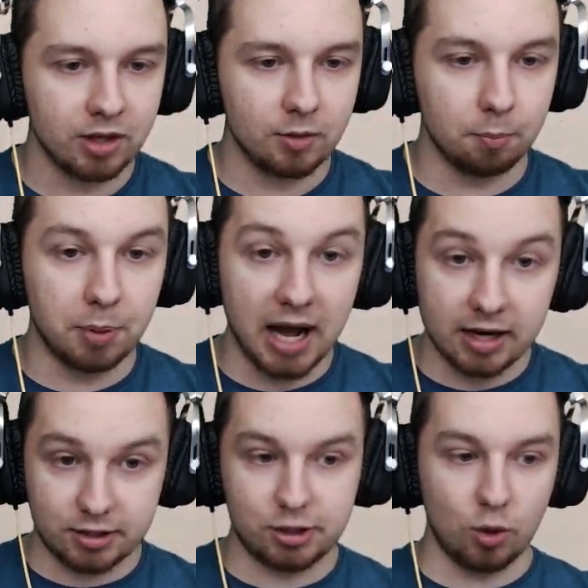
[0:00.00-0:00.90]

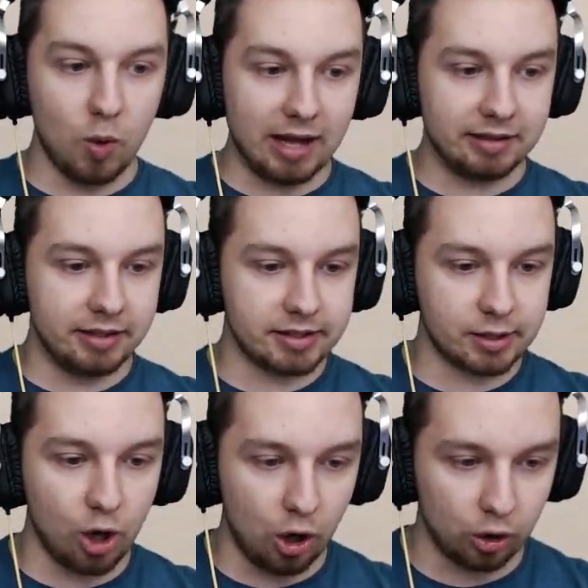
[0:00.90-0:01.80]
Bardzo ładny
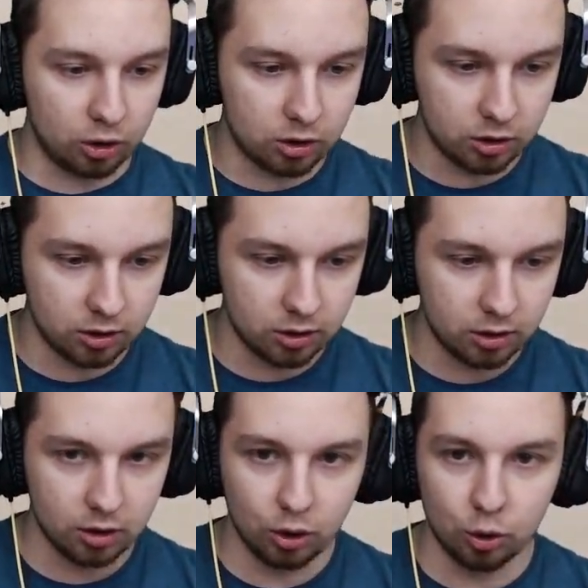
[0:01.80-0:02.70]
skok!
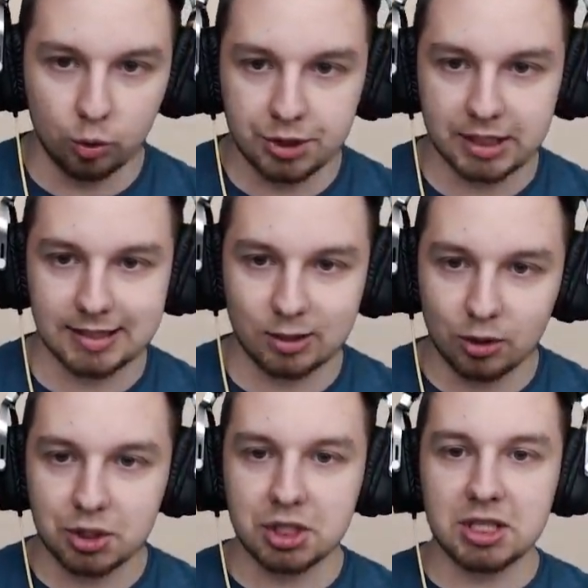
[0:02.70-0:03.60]
Ludzie,
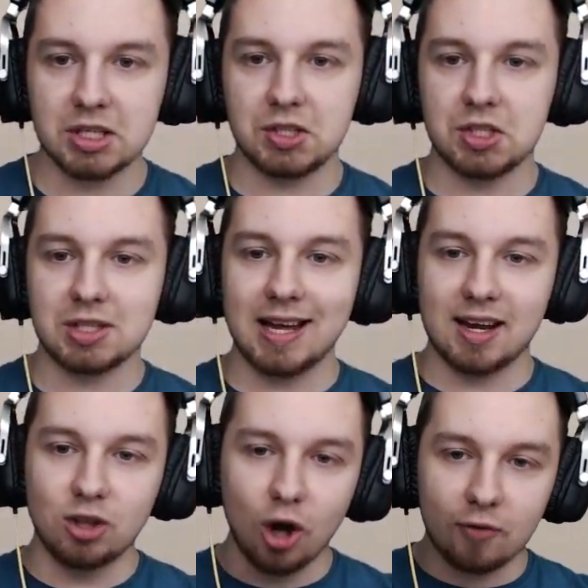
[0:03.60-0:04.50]
134,
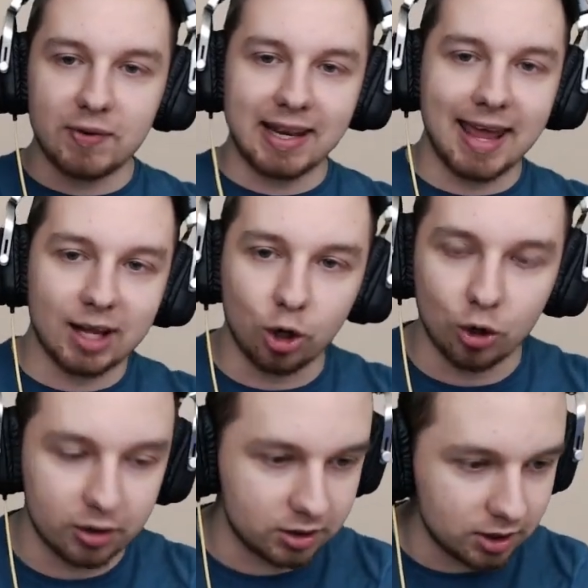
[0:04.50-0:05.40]
nowy
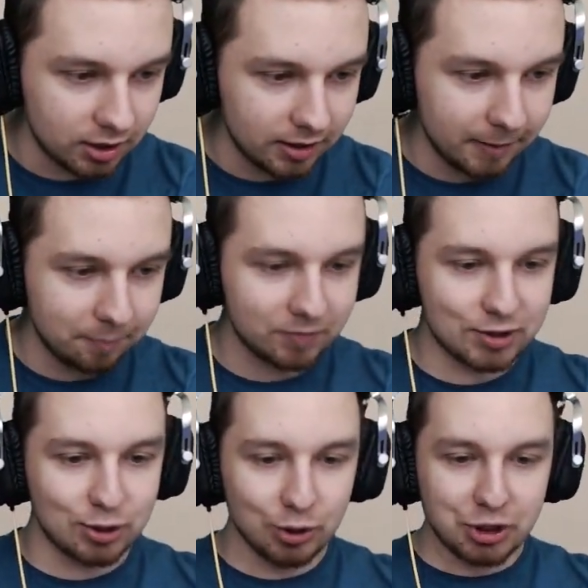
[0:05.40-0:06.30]
rekord!
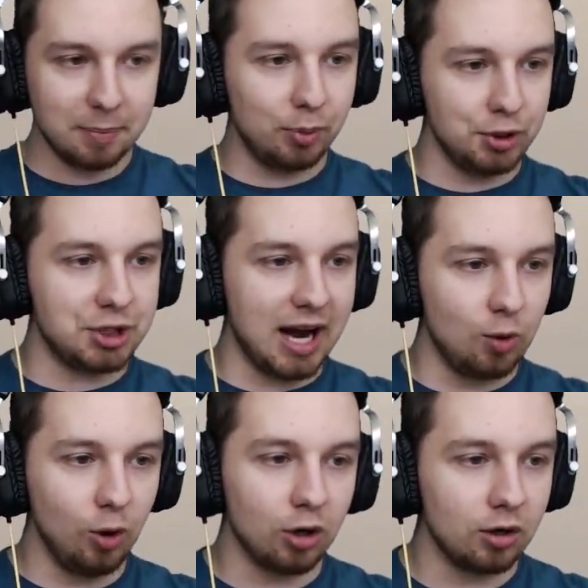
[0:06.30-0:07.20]
Co się
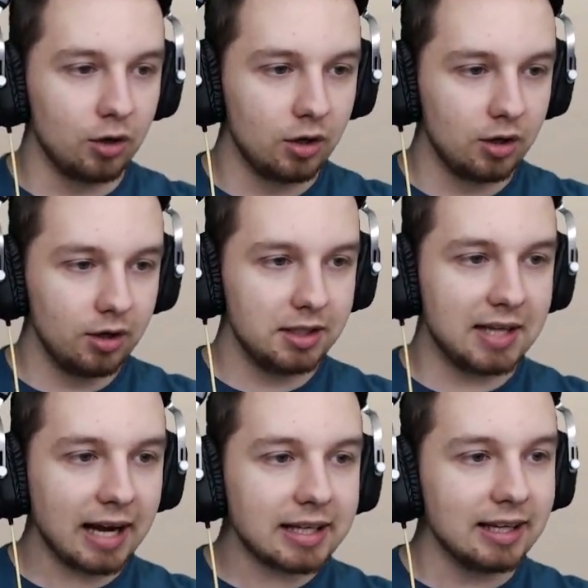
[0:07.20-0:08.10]
podziało?
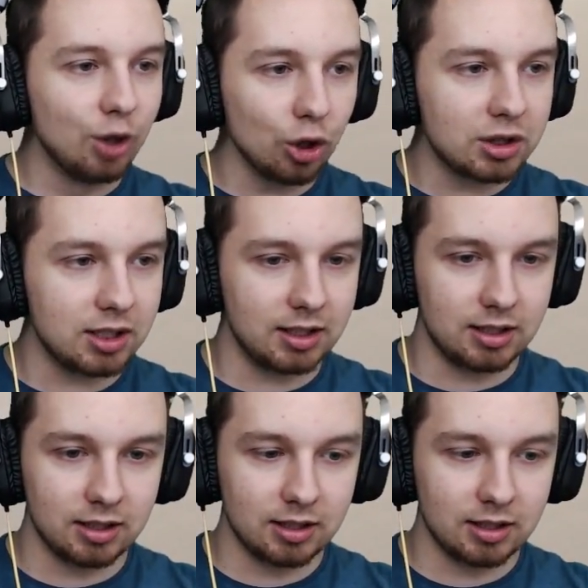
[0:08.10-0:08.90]
Jakie noty?